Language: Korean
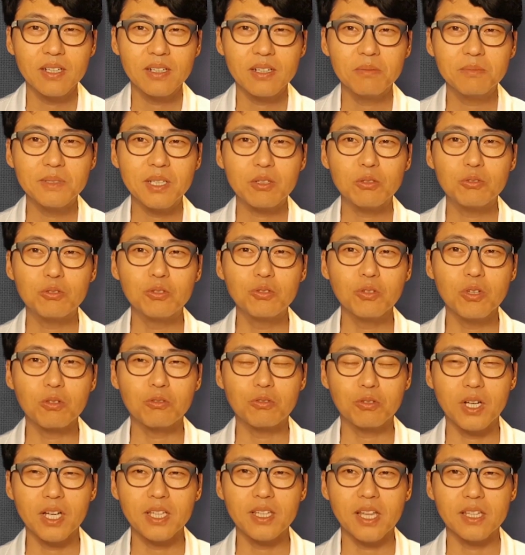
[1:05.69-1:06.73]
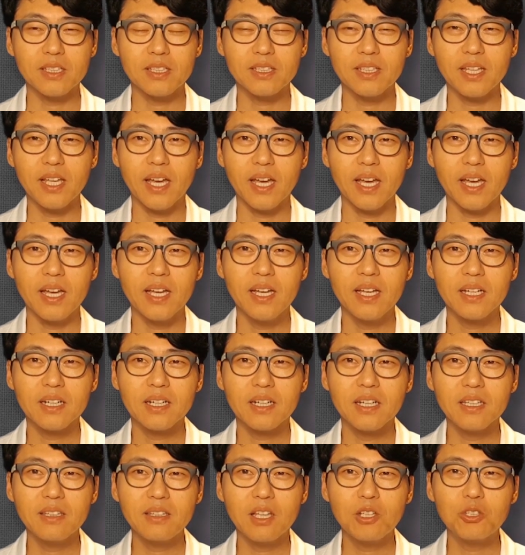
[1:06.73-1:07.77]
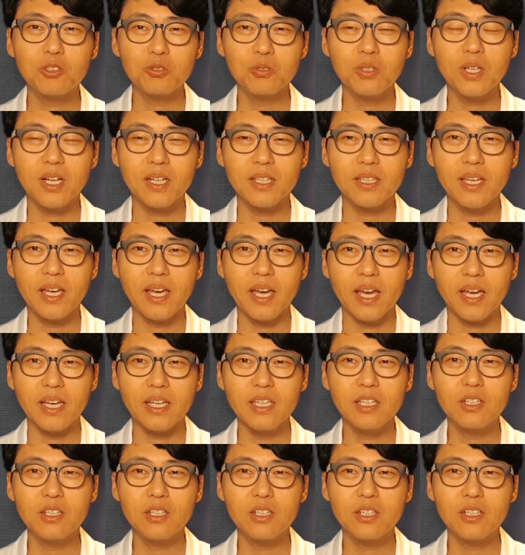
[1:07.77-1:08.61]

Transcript: 그럼 자꾸 근육이 굳게 되는데 그때 중요한 게